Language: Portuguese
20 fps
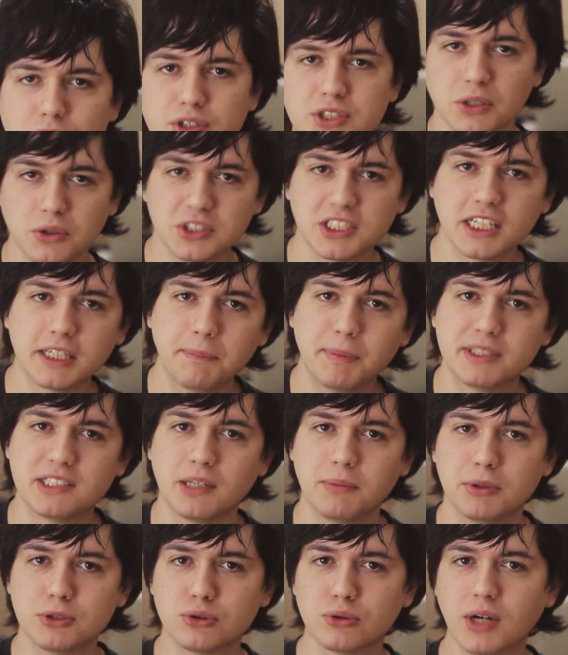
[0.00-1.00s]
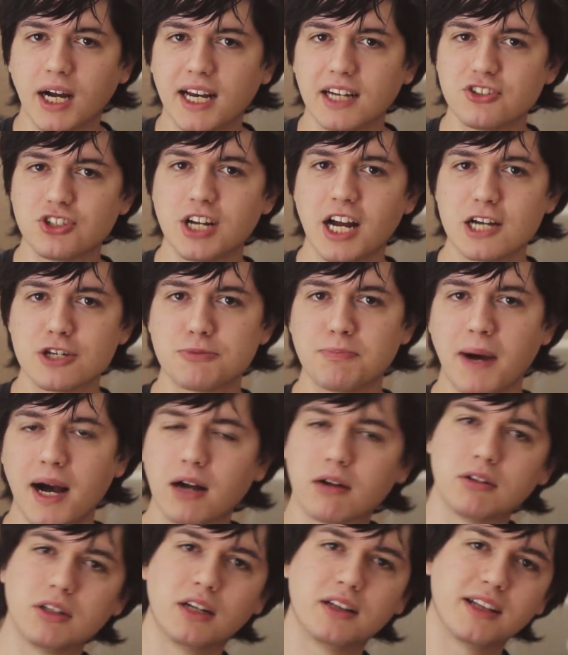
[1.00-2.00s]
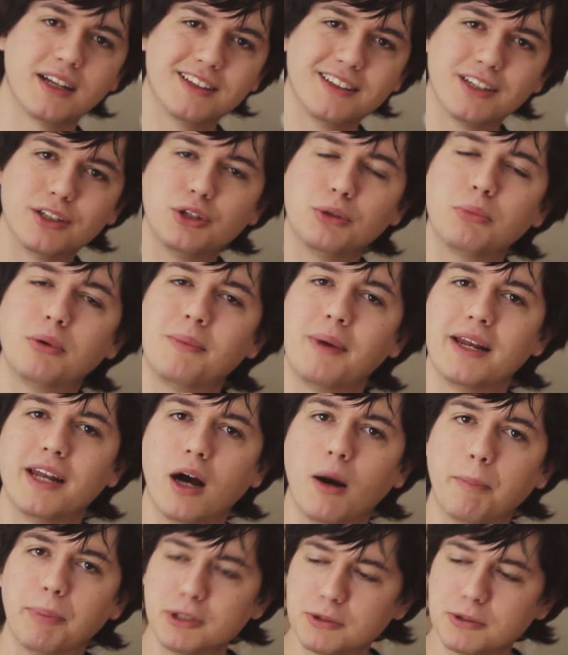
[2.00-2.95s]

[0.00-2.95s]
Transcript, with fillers: E você consegue perceber se o cara é de Gaspar quando ele tá andando em Blumenau,